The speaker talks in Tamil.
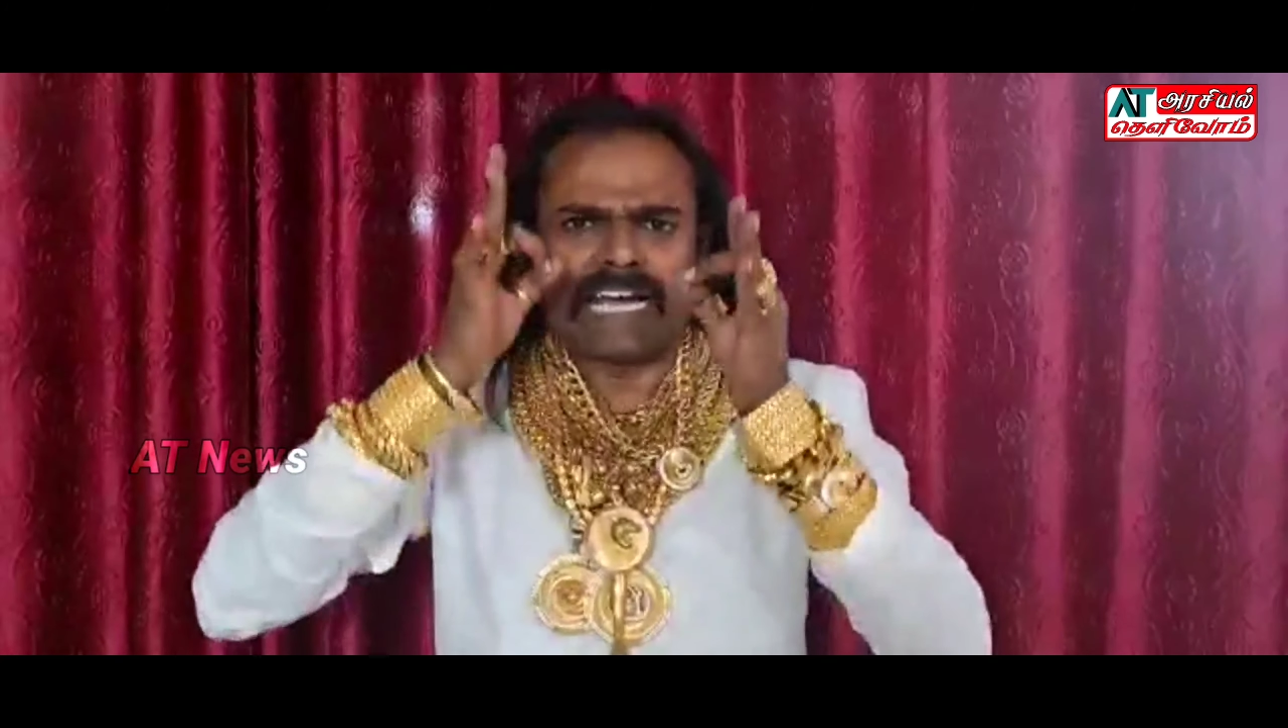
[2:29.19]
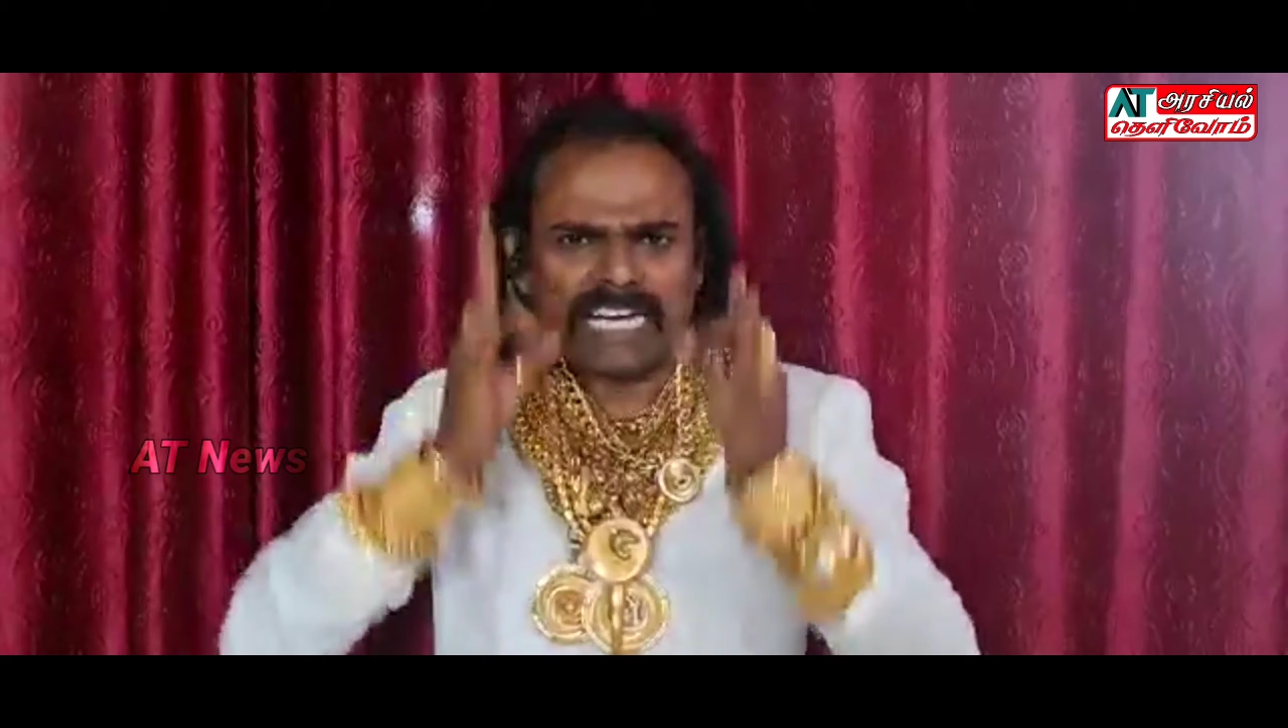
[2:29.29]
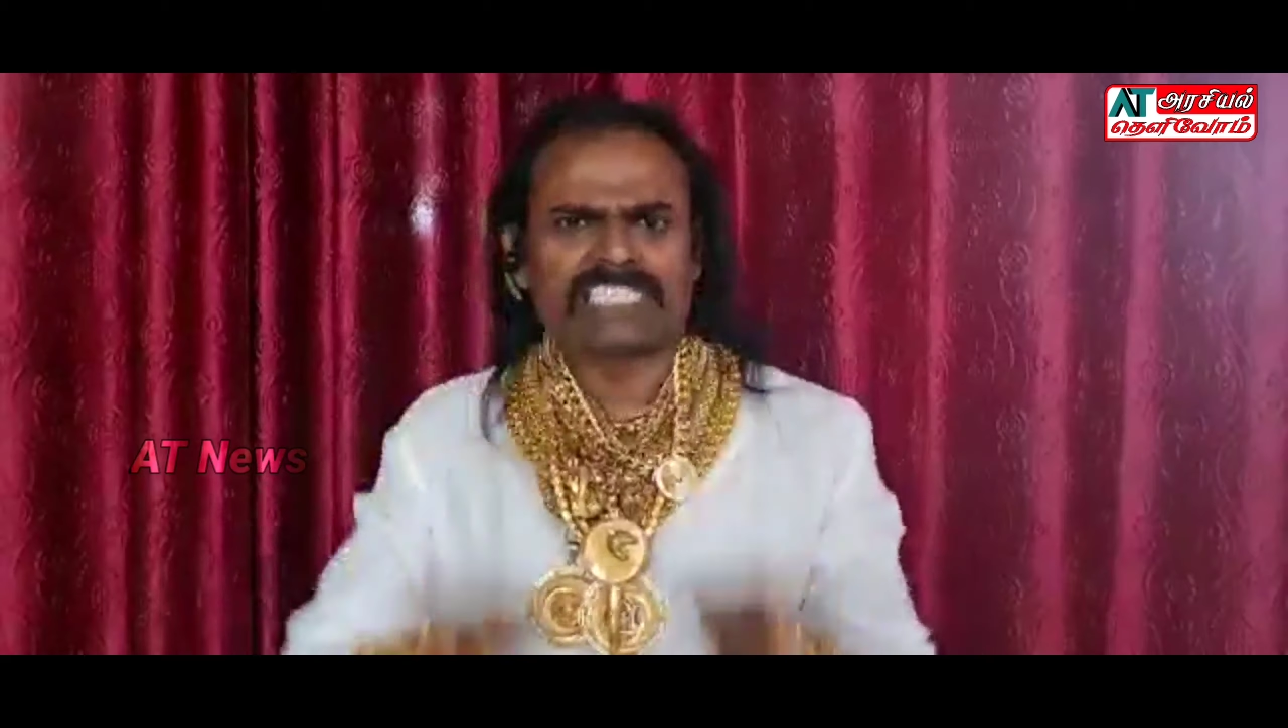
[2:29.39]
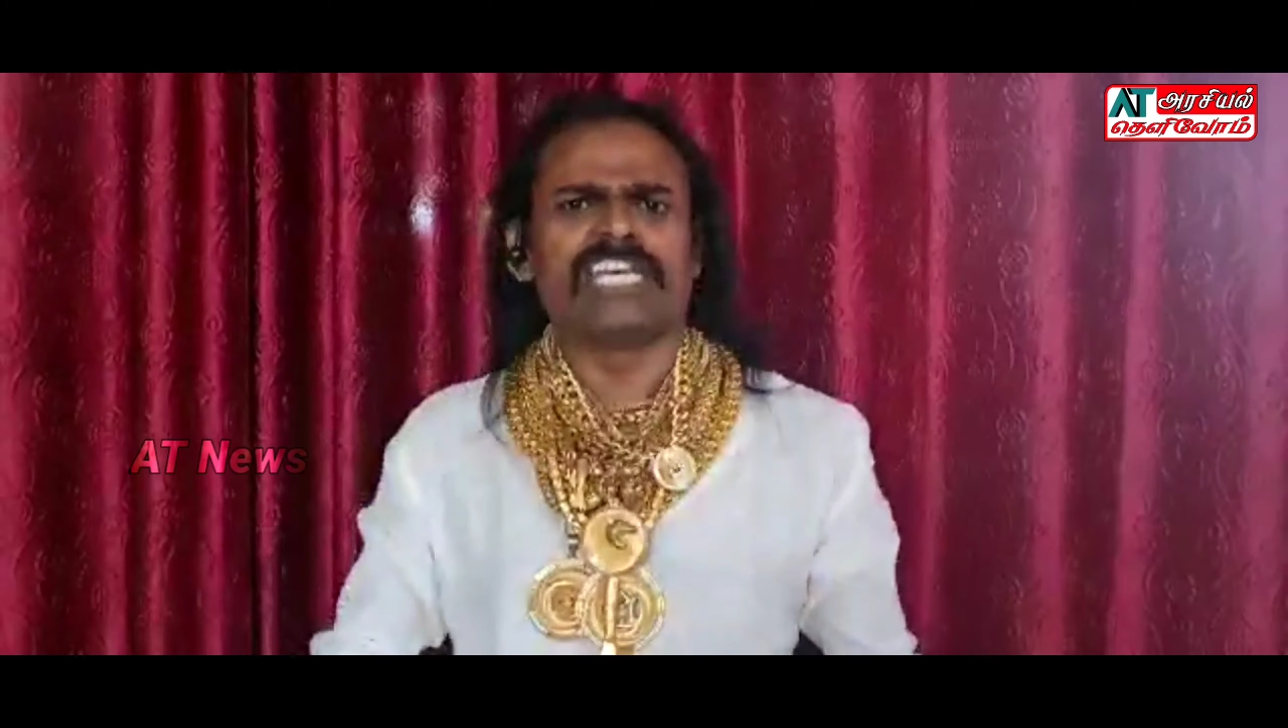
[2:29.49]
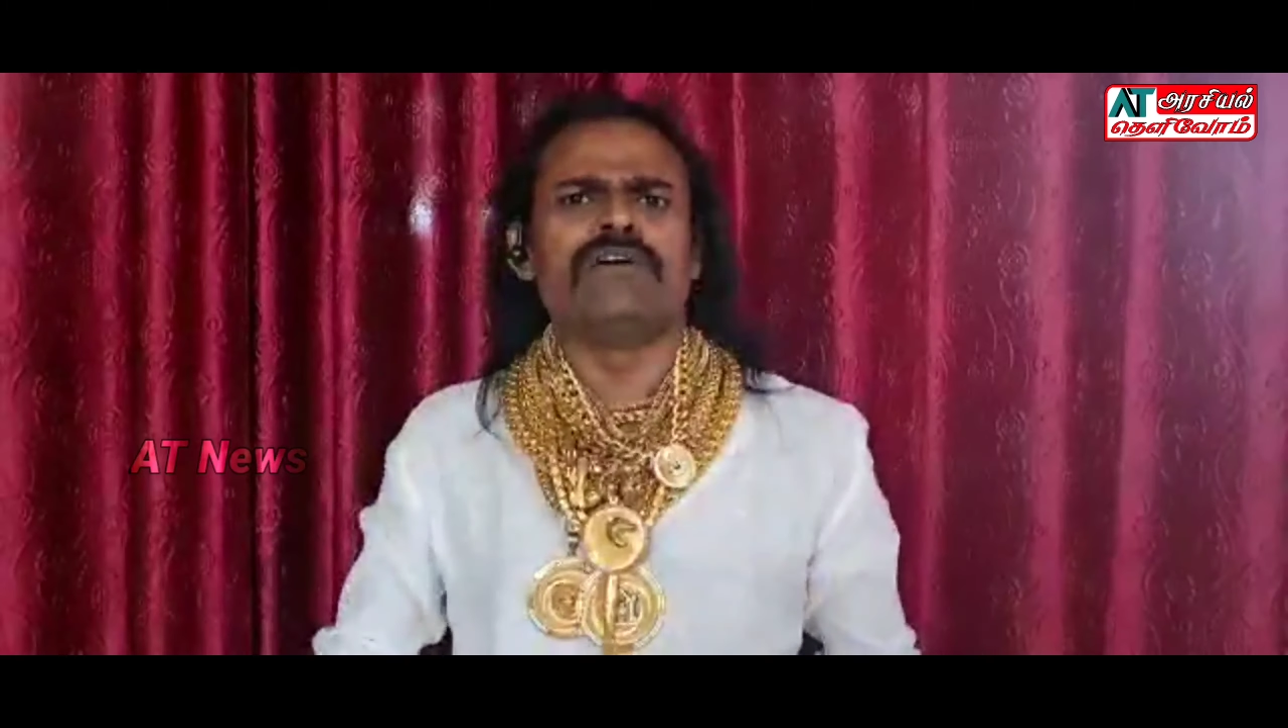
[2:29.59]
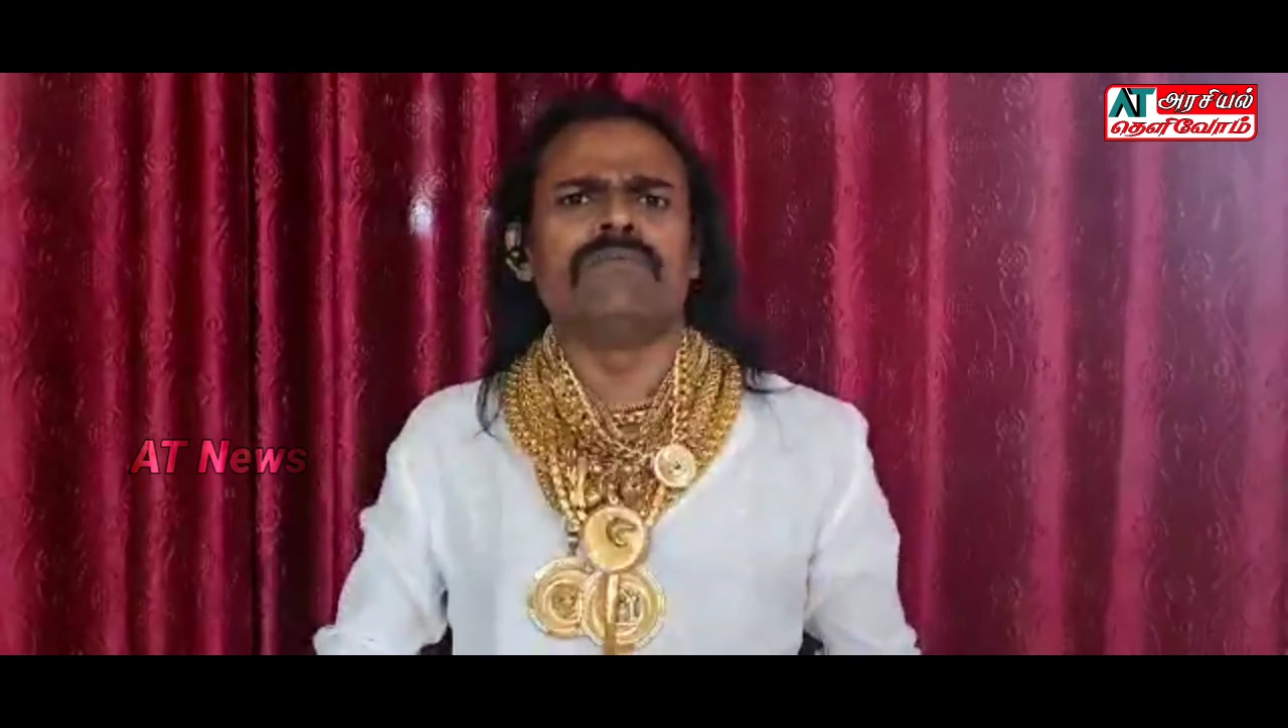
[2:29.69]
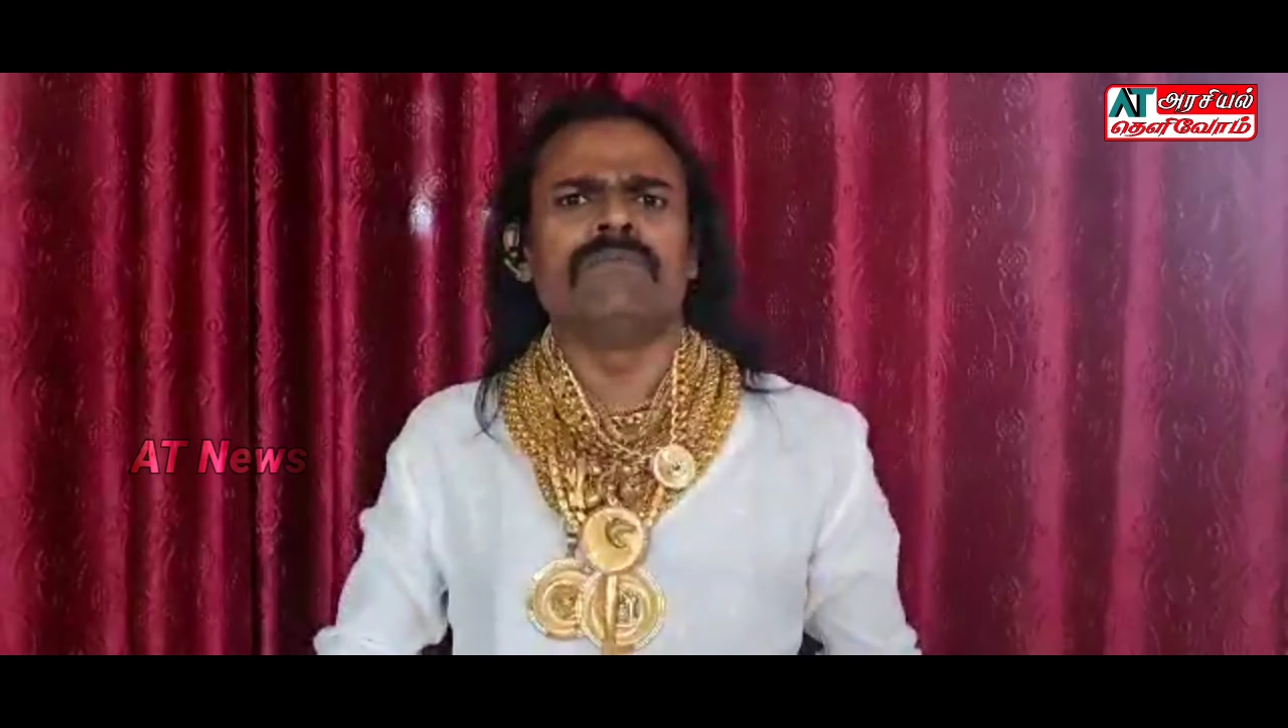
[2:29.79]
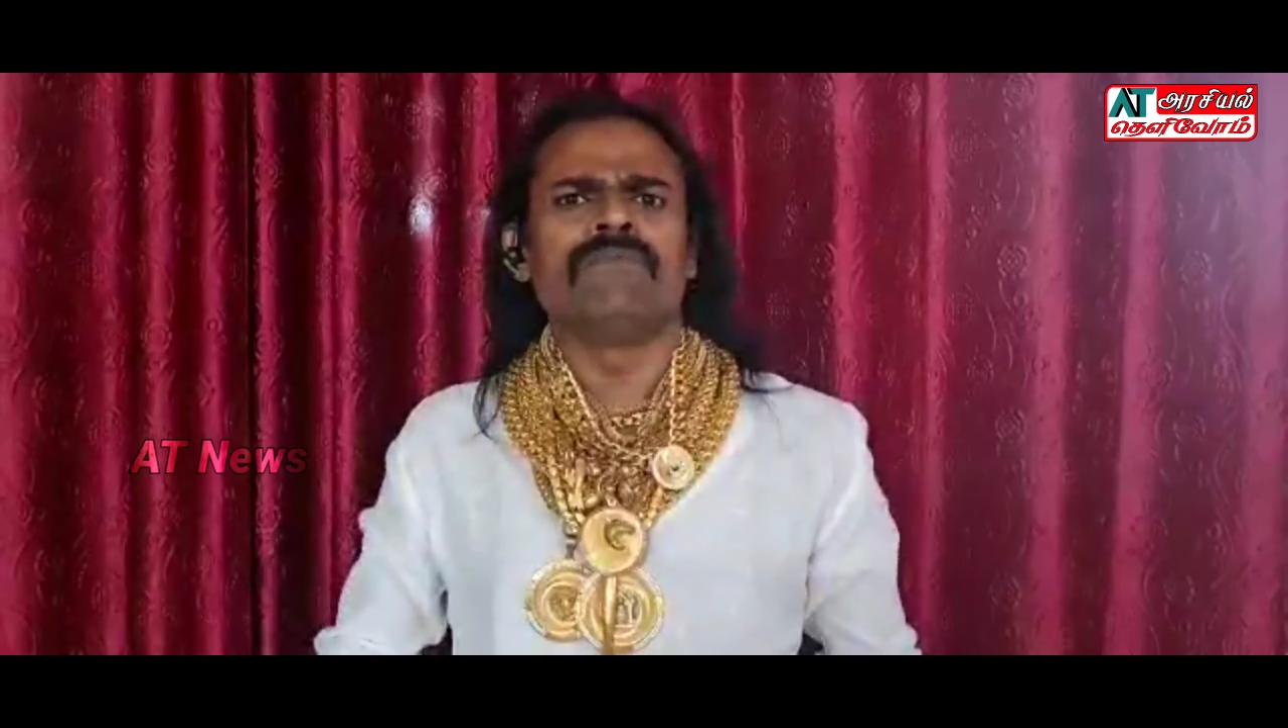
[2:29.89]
கட்சியும்